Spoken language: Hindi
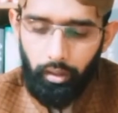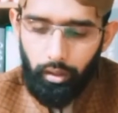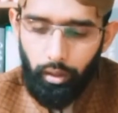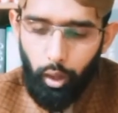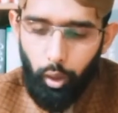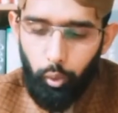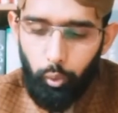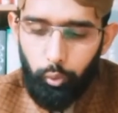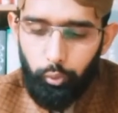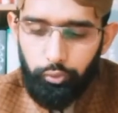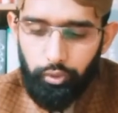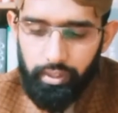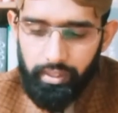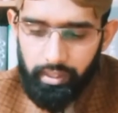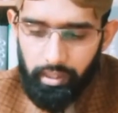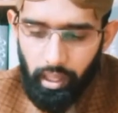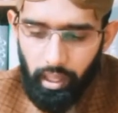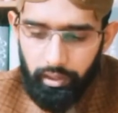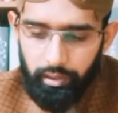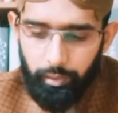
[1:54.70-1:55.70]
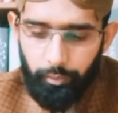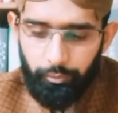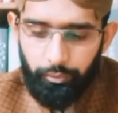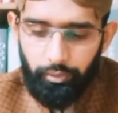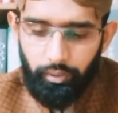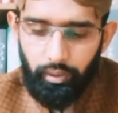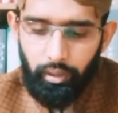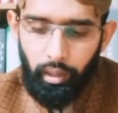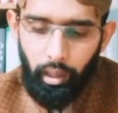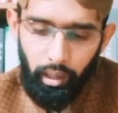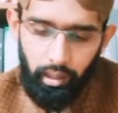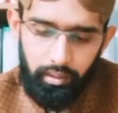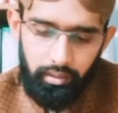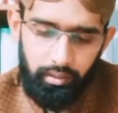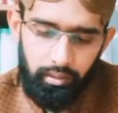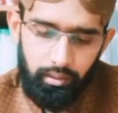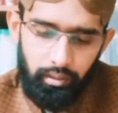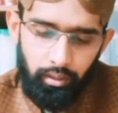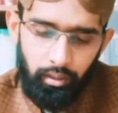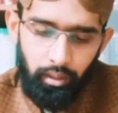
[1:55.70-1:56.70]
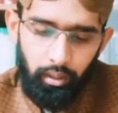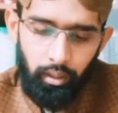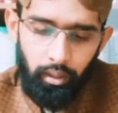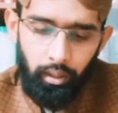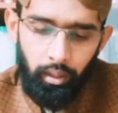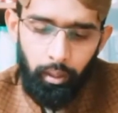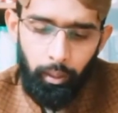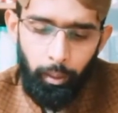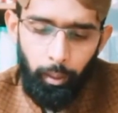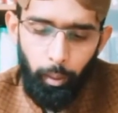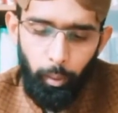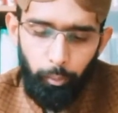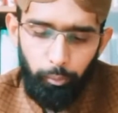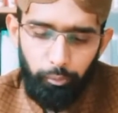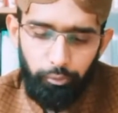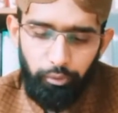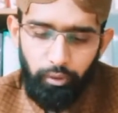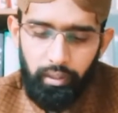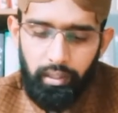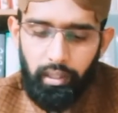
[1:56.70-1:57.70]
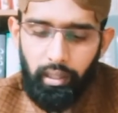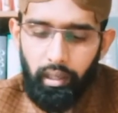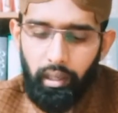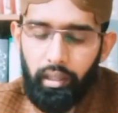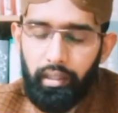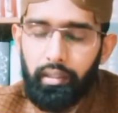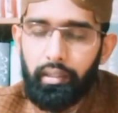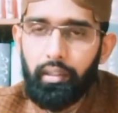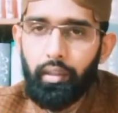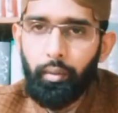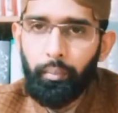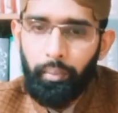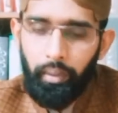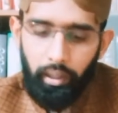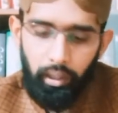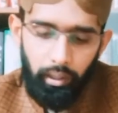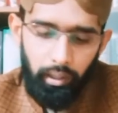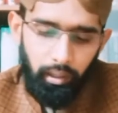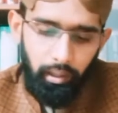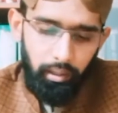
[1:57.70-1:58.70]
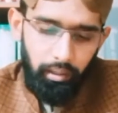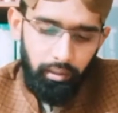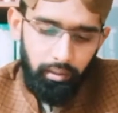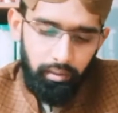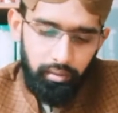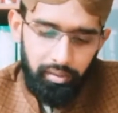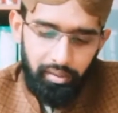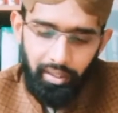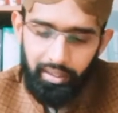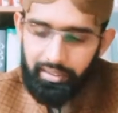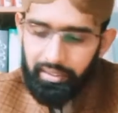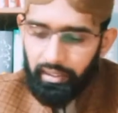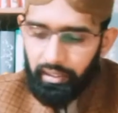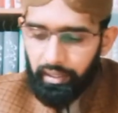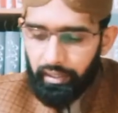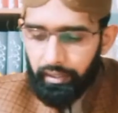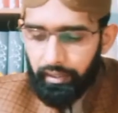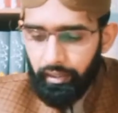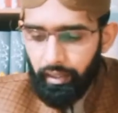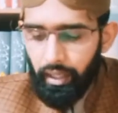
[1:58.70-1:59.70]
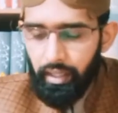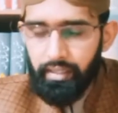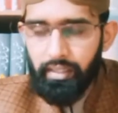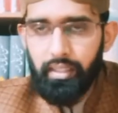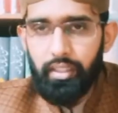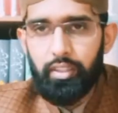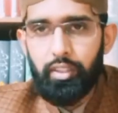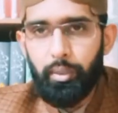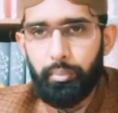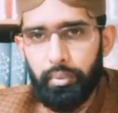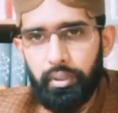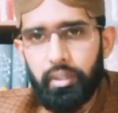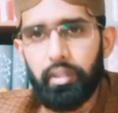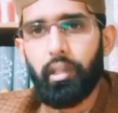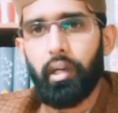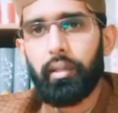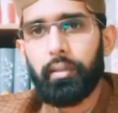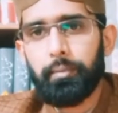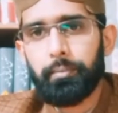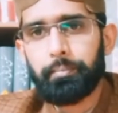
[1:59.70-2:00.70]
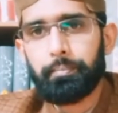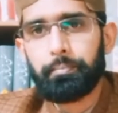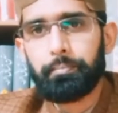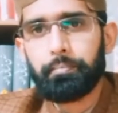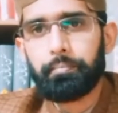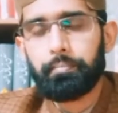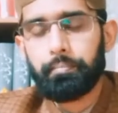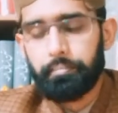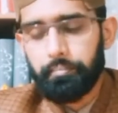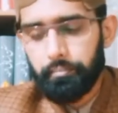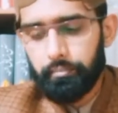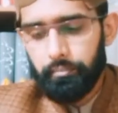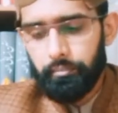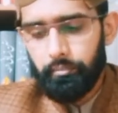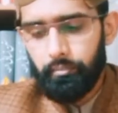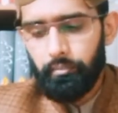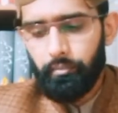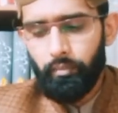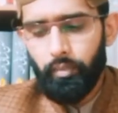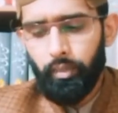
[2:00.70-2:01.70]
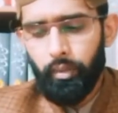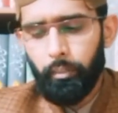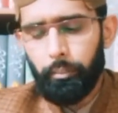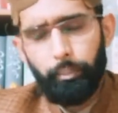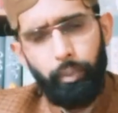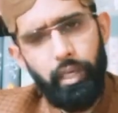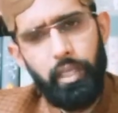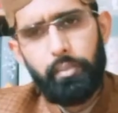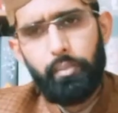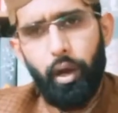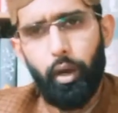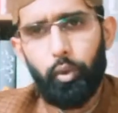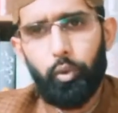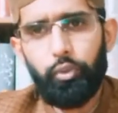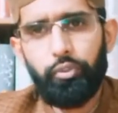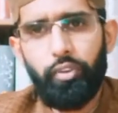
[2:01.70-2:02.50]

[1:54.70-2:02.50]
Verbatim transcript: औ फसाद इन फिल अर्दी फ़का कतल नास जमिया बड़ी मरूफ